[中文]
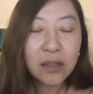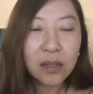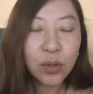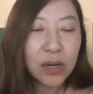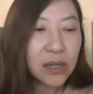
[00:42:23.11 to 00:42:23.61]

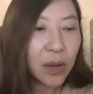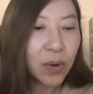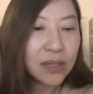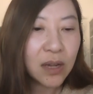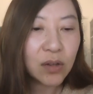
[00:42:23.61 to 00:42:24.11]
得罪了谁？
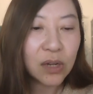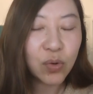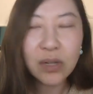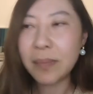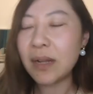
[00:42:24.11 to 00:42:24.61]
我刚才要想
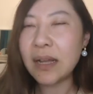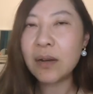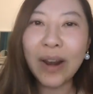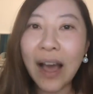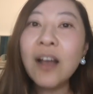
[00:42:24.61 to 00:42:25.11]
说什么，
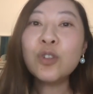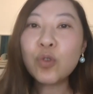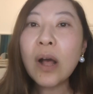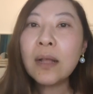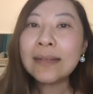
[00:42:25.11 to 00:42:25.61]
说了，就
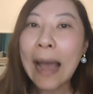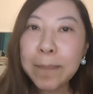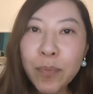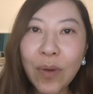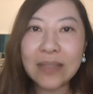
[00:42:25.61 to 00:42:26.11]
是说他
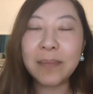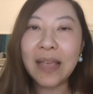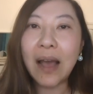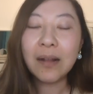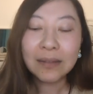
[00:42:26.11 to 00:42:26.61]
不管怎么
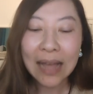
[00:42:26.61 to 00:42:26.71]
样，